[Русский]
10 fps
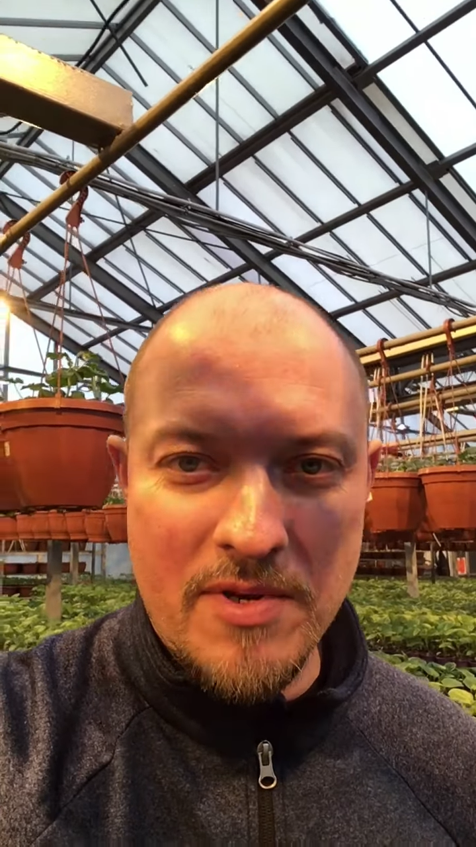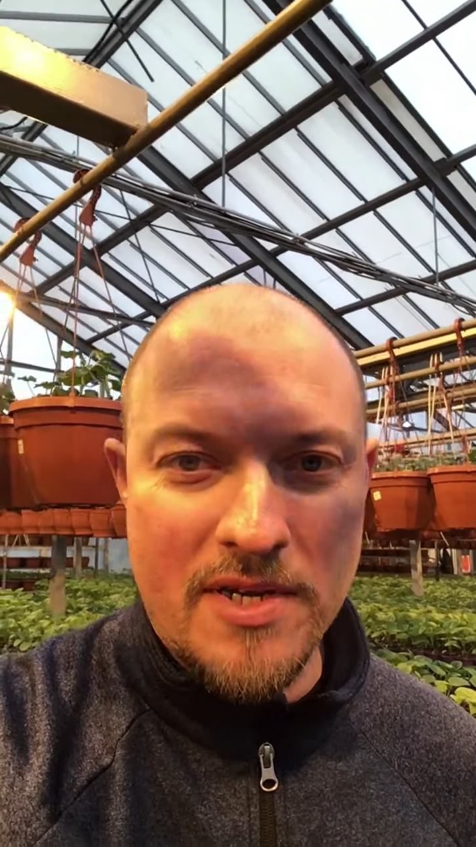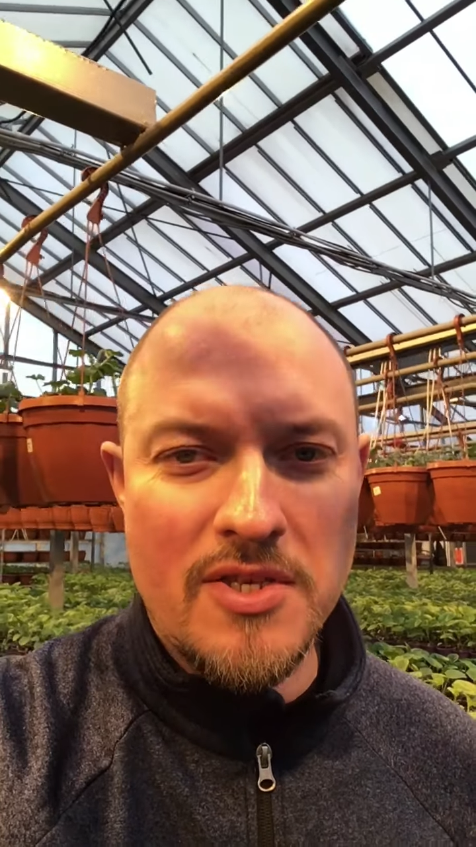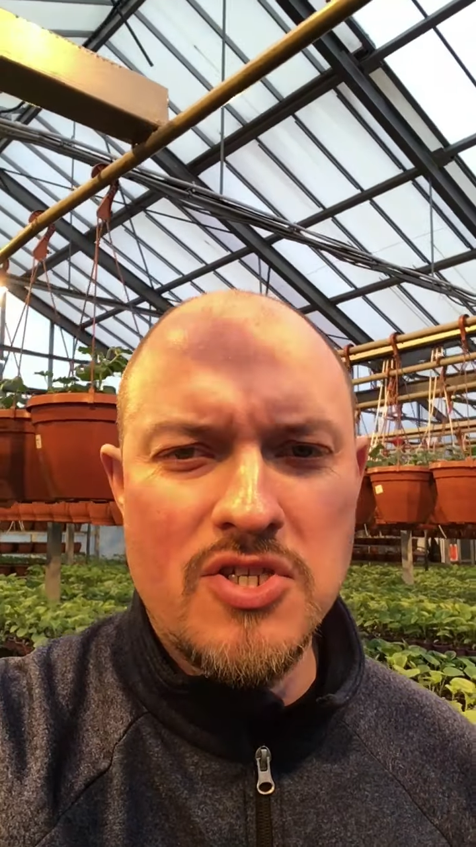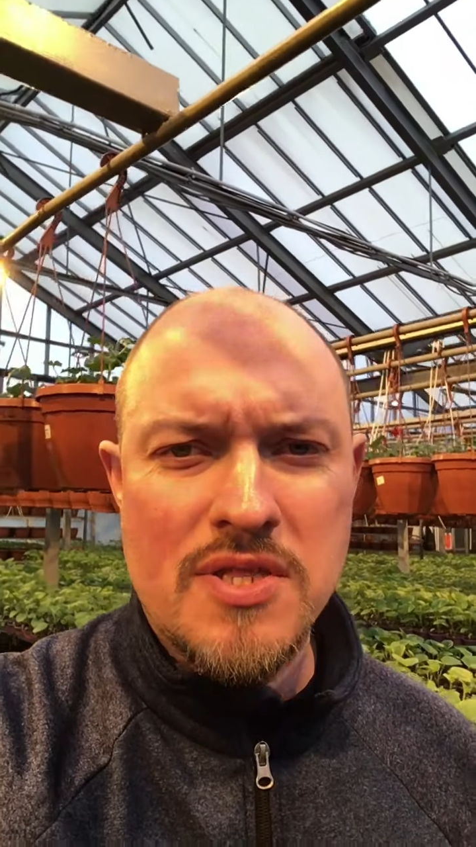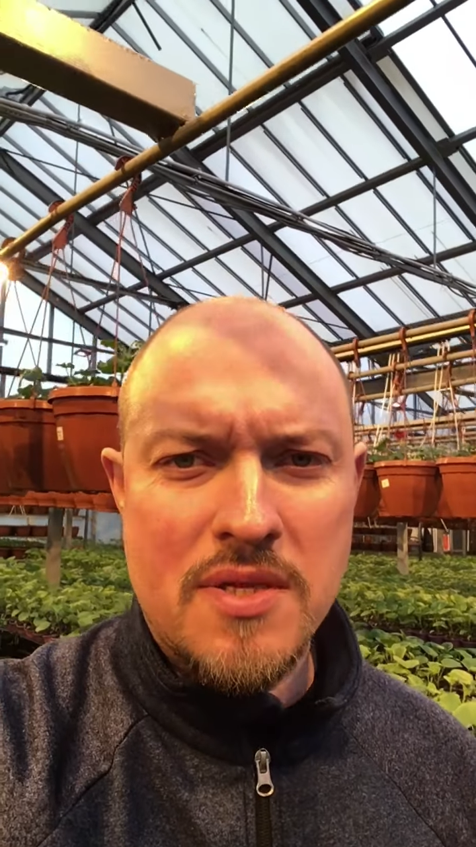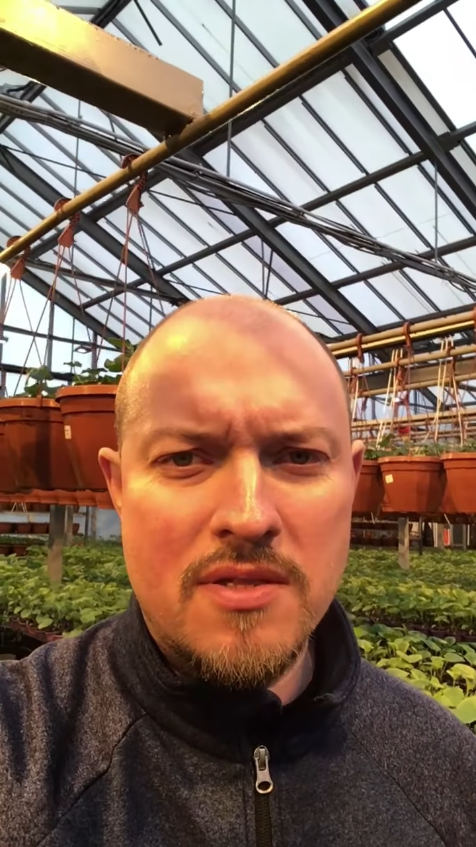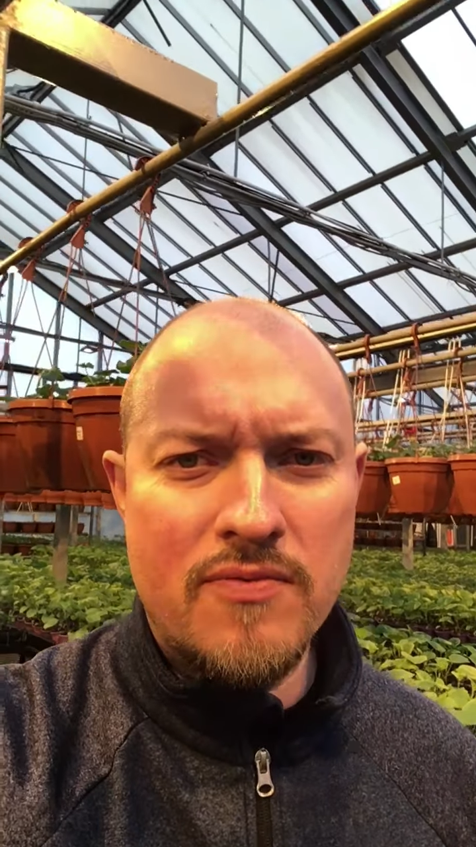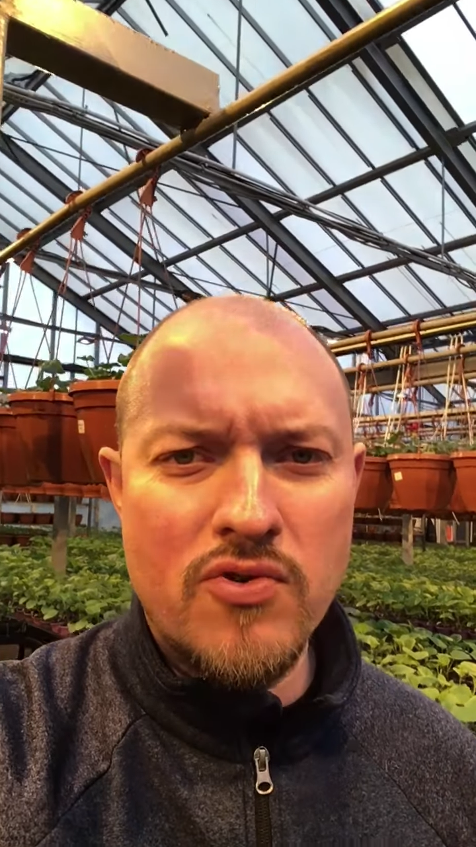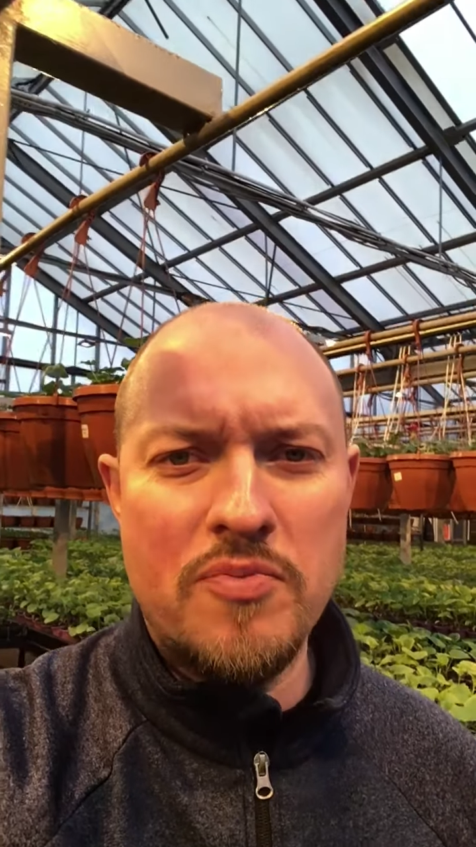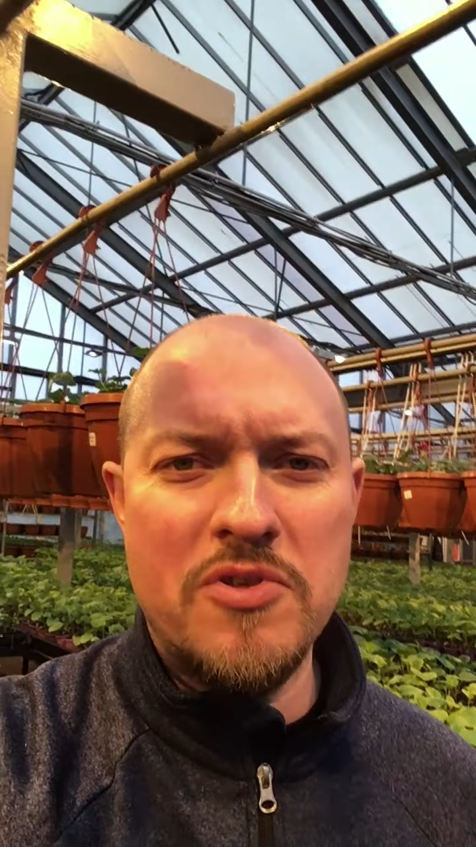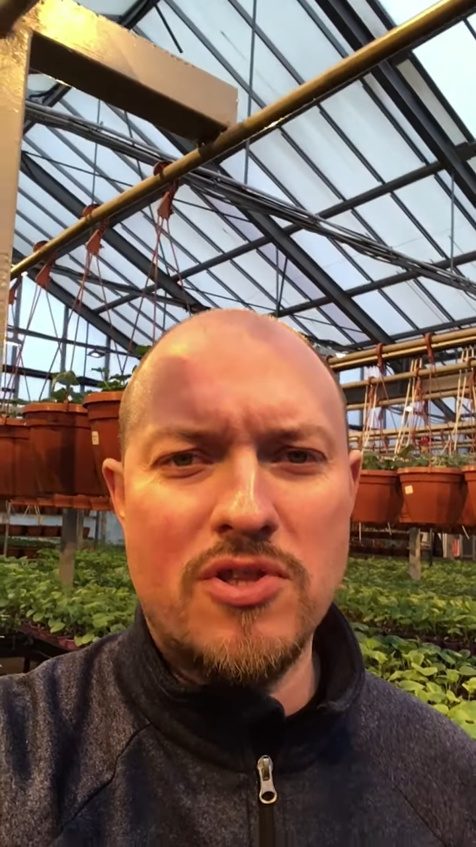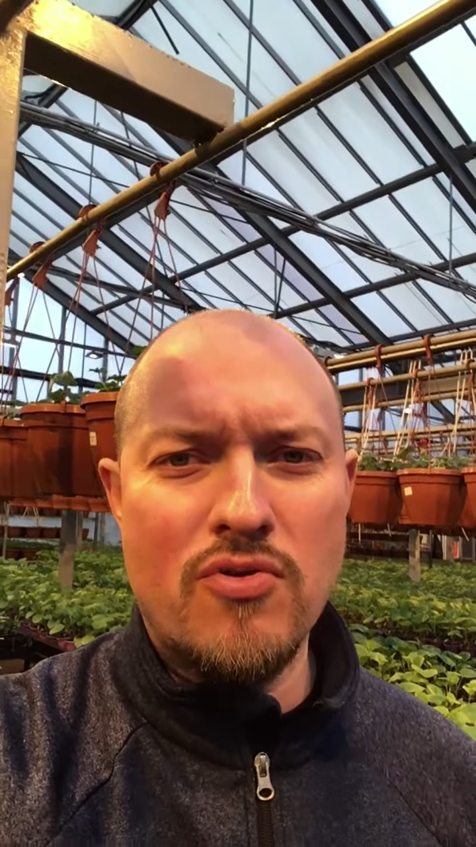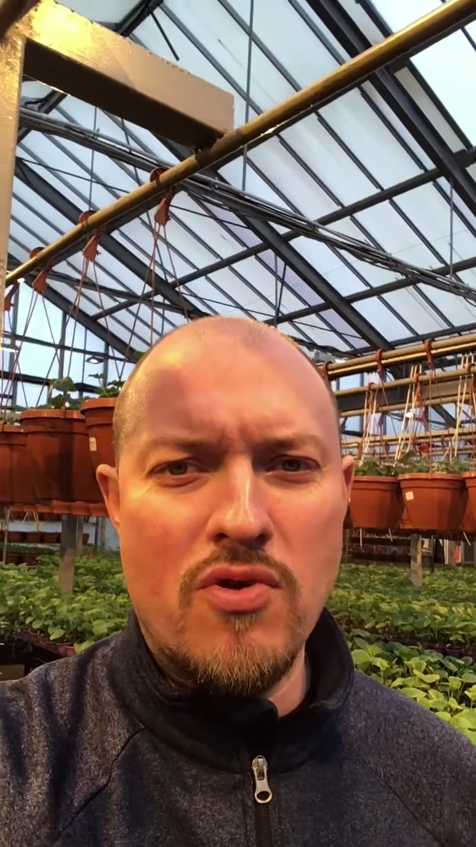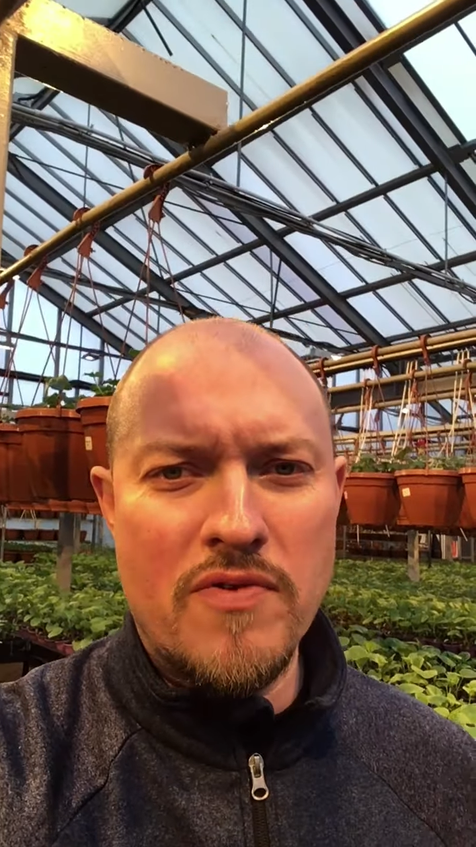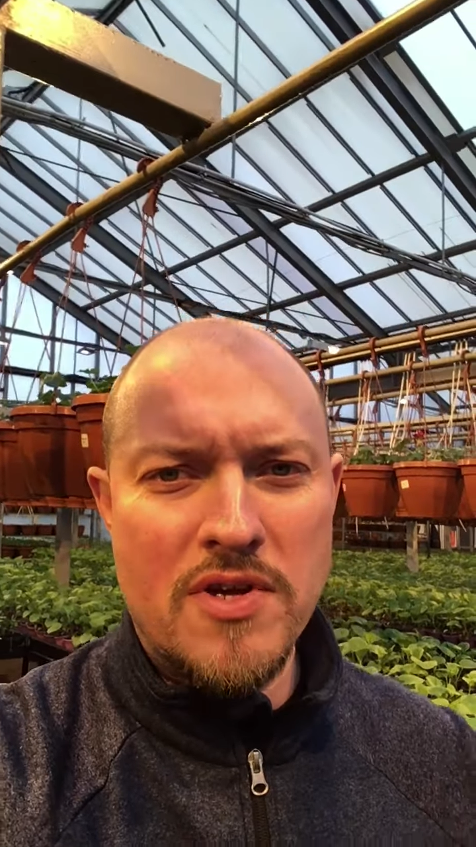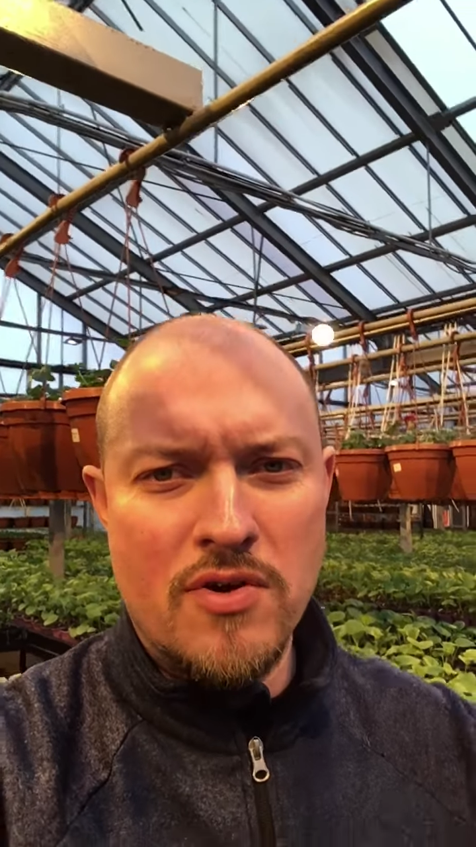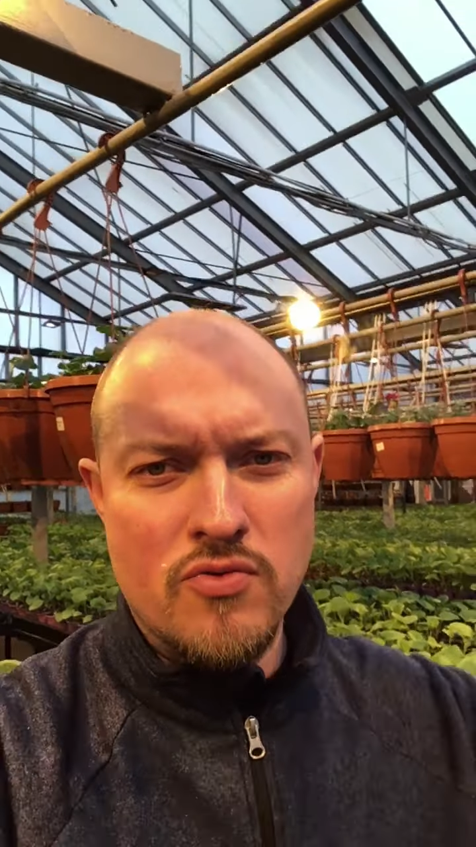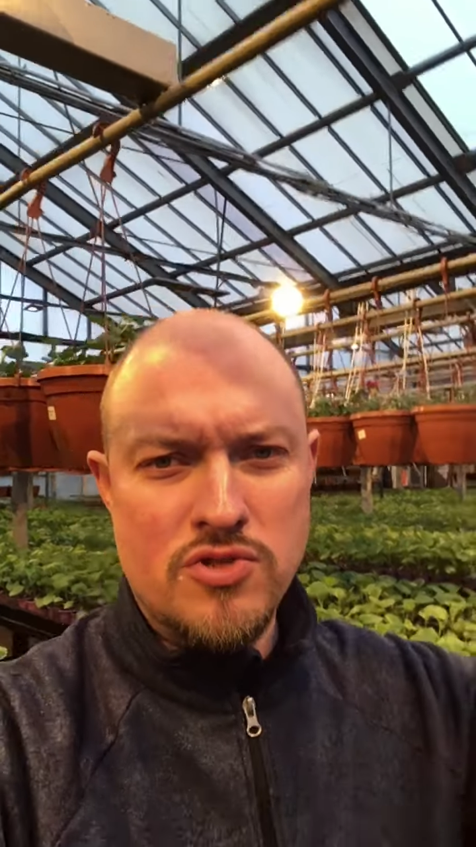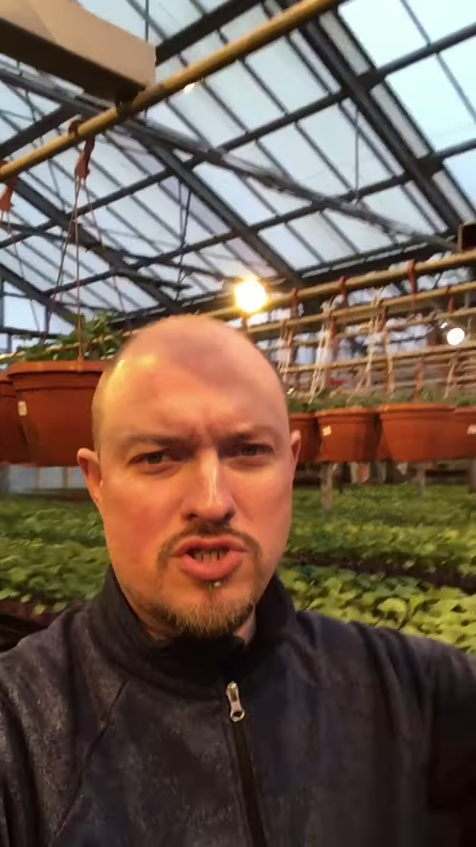практически двухметровый
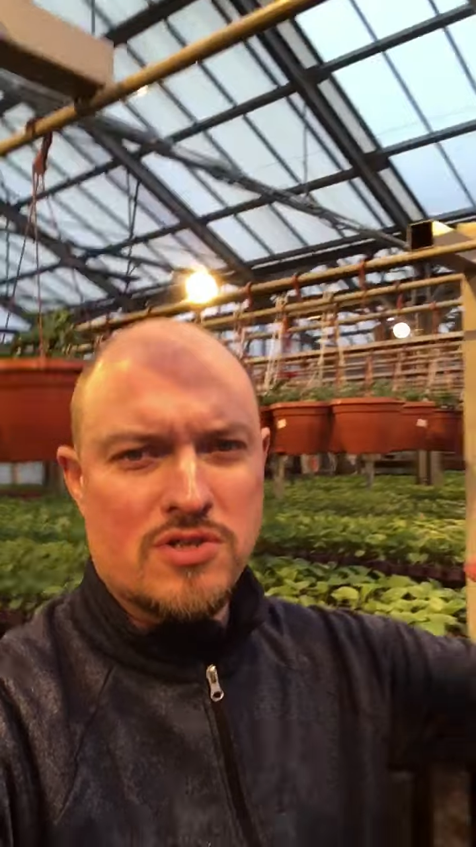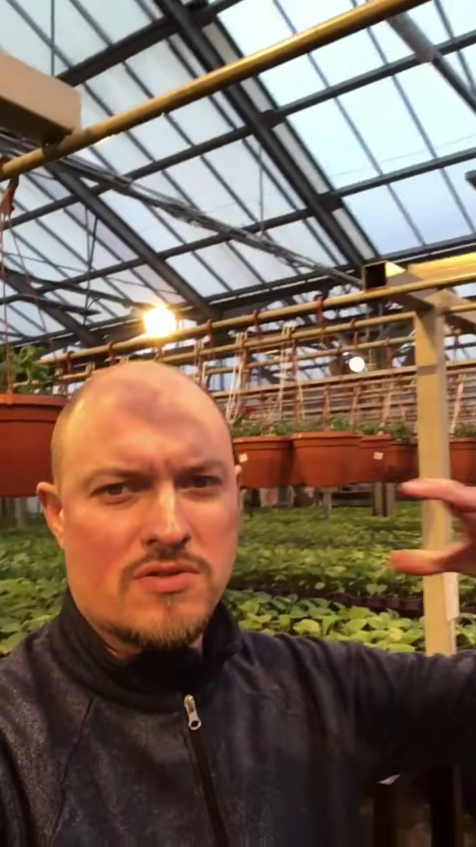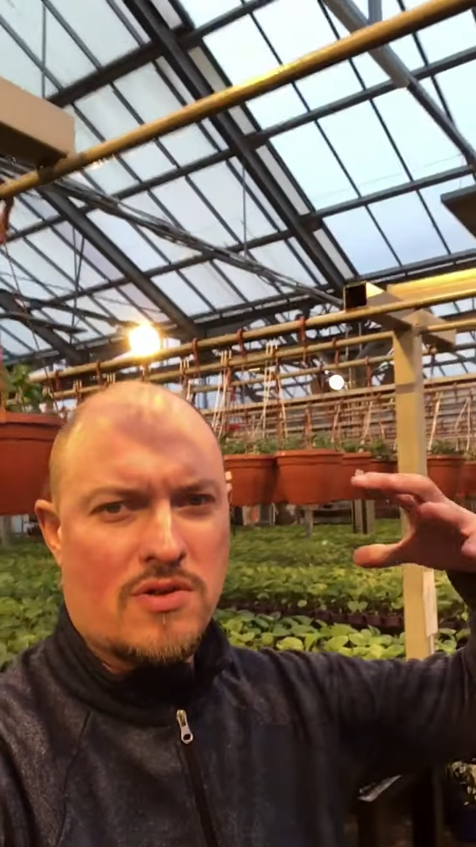грузчик,